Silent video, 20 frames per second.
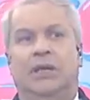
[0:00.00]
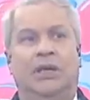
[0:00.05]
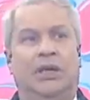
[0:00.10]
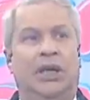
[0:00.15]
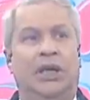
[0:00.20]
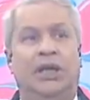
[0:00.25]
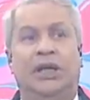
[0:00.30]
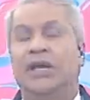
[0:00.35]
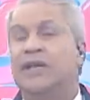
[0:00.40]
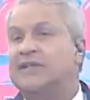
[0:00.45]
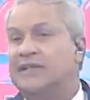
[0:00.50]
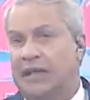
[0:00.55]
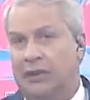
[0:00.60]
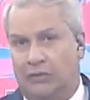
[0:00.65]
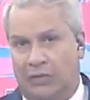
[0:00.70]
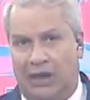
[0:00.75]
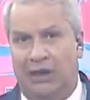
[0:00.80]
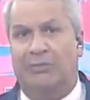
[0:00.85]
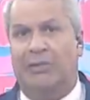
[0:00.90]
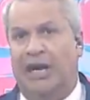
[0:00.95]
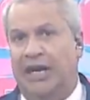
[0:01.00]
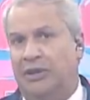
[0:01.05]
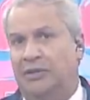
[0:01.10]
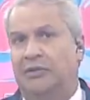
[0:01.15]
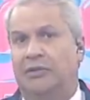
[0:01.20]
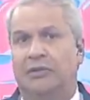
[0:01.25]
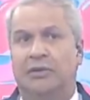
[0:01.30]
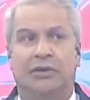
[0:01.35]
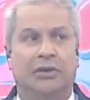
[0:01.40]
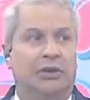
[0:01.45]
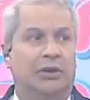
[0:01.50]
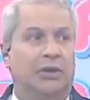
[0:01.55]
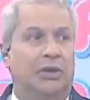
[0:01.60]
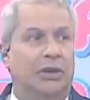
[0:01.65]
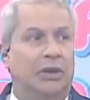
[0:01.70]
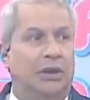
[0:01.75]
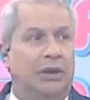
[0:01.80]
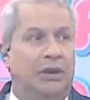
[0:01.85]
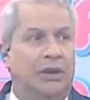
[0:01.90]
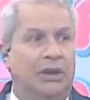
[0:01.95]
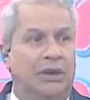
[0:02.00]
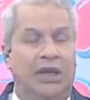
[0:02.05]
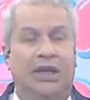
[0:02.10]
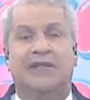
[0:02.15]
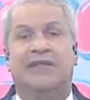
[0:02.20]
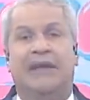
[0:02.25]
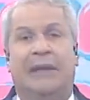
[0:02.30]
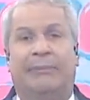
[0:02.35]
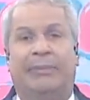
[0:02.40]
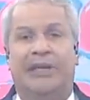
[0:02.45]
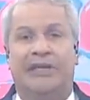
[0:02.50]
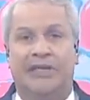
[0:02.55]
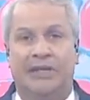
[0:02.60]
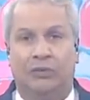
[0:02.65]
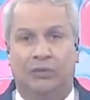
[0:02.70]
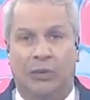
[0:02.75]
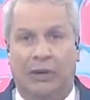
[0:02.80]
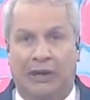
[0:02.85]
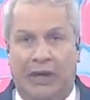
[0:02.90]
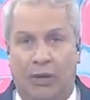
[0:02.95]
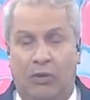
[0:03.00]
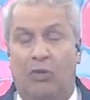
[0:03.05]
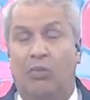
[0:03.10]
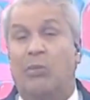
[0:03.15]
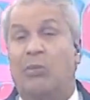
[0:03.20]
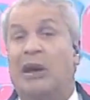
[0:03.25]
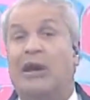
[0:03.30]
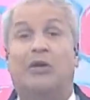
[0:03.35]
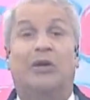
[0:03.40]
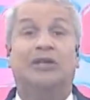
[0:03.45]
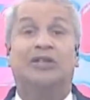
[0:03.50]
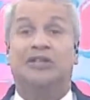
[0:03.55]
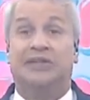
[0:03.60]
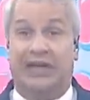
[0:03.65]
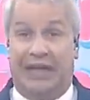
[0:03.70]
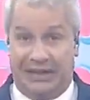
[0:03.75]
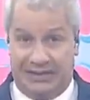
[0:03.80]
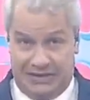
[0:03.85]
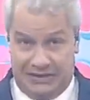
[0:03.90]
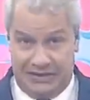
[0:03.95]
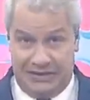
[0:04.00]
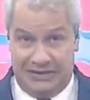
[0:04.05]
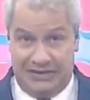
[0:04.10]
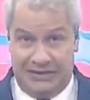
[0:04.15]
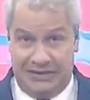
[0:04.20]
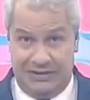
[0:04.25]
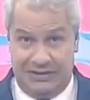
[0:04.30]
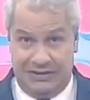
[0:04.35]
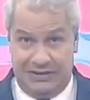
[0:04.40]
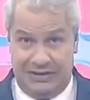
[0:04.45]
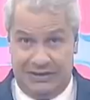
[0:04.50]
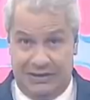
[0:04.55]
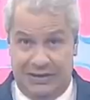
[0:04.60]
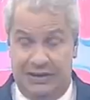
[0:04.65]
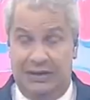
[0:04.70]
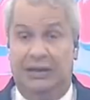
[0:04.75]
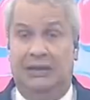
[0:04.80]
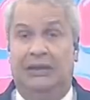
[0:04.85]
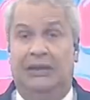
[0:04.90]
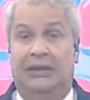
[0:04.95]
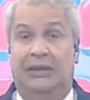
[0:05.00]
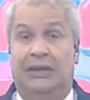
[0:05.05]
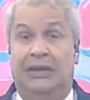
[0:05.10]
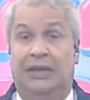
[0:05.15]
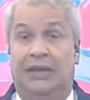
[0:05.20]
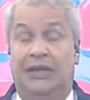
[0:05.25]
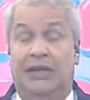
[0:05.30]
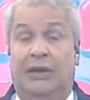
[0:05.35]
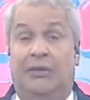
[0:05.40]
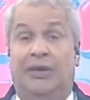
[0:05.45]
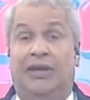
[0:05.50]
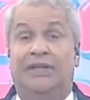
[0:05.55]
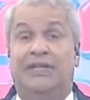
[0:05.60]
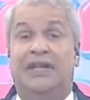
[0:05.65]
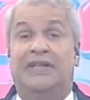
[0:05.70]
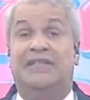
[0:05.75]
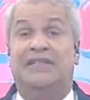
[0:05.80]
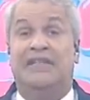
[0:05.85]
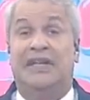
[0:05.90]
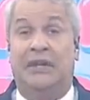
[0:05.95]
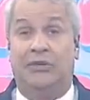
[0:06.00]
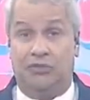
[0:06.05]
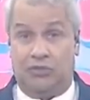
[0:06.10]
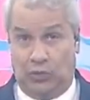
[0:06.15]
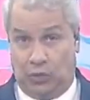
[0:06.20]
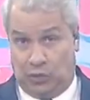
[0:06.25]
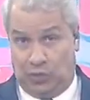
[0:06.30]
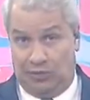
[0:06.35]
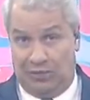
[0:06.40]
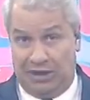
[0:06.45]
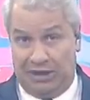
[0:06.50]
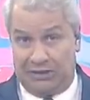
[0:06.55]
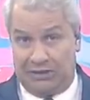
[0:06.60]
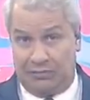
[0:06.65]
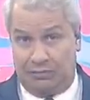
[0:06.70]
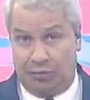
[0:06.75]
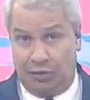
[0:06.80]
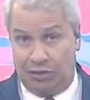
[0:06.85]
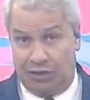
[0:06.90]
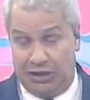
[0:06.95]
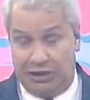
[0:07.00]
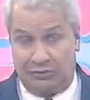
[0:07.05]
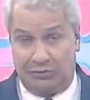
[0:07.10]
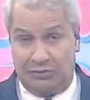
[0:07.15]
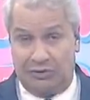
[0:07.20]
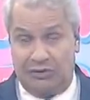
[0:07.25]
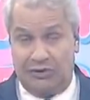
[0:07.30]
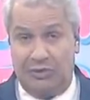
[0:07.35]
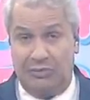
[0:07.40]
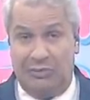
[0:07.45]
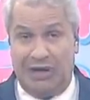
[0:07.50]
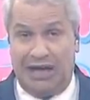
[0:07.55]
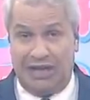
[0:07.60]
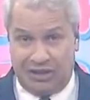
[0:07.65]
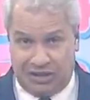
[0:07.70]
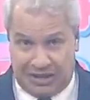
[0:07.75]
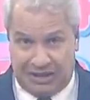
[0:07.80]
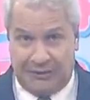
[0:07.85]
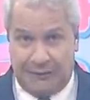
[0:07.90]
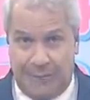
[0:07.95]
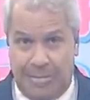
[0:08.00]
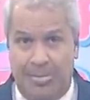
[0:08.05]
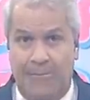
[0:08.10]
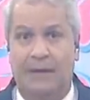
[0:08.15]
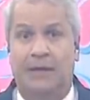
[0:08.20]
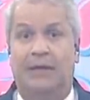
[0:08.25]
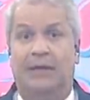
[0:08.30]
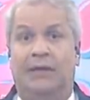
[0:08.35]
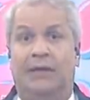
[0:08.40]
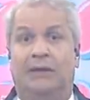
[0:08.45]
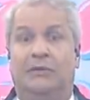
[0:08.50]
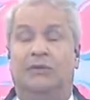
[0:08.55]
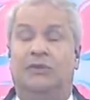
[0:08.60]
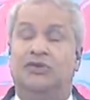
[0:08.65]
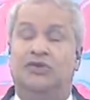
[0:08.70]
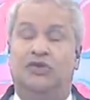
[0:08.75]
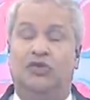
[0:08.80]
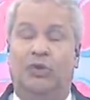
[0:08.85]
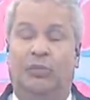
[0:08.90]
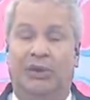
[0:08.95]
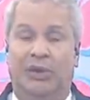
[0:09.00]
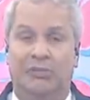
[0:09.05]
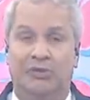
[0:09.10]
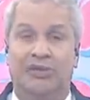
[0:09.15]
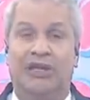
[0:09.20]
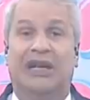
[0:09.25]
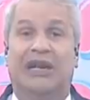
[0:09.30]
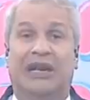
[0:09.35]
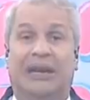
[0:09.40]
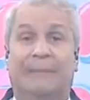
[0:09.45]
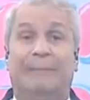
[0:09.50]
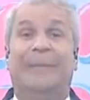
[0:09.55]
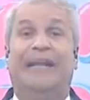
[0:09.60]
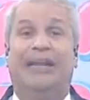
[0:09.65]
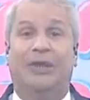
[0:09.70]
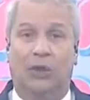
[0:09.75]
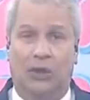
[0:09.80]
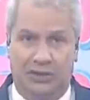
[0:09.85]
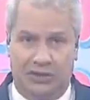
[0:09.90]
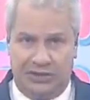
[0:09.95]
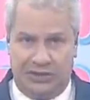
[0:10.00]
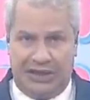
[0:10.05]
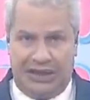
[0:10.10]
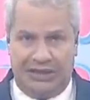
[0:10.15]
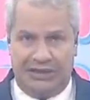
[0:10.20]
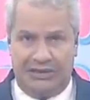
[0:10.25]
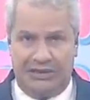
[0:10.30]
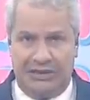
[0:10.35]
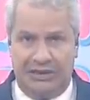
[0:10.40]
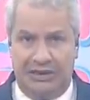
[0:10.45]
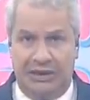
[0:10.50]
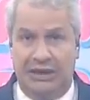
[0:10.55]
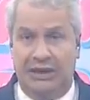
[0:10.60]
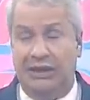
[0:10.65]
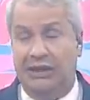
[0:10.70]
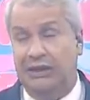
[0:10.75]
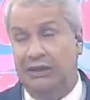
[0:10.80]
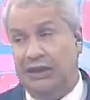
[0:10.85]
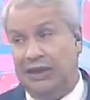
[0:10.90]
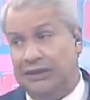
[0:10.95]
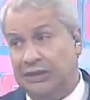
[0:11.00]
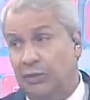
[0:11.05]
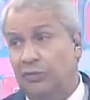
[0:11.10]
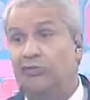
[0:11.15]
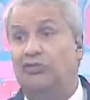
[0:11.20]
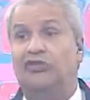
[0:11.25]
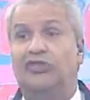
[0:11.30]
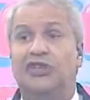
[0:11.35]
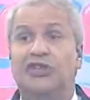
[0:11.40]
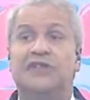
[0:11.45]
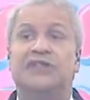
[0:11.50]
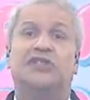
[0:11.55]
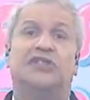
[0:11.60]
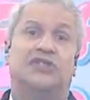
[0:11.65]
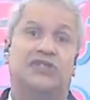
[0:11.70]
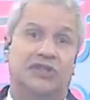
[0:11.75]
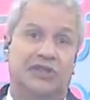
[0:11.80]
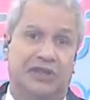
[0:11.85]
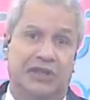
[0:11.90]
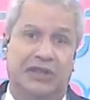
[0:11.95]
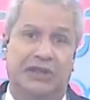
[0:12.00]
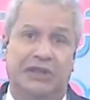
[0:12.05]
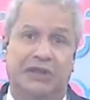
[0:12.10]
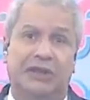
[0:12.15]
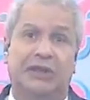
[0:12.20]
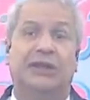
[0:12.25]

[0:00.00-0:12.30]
que iria sair do armário, ele se apresentou aqui como maior de idade. E na hora de assinar os documentos por direitos de imagem, nós descobrimos que ele era menor de idade. Ele até o fim insistia,